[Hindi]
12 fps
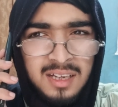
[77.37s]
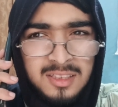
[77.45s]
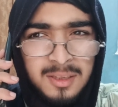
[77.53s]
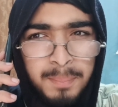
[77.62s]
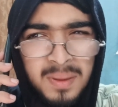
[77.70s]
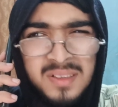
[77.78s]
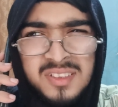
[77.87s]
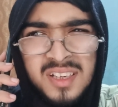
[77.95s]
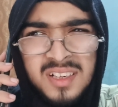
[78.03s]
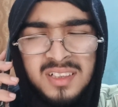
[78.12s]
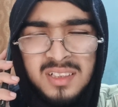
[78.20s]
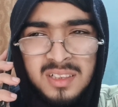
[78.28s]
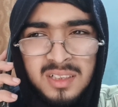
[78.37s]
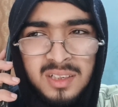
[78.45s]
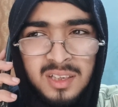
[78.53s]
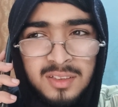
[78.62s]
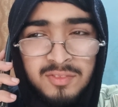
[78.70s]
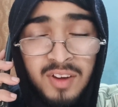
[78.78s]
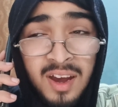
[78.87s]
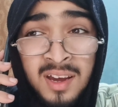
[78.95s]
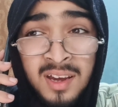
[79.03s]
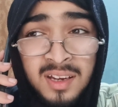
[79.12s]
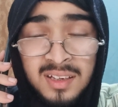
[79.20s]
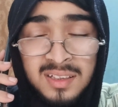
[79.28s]
अच्छा बट सर
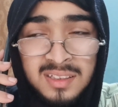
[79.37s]
वहां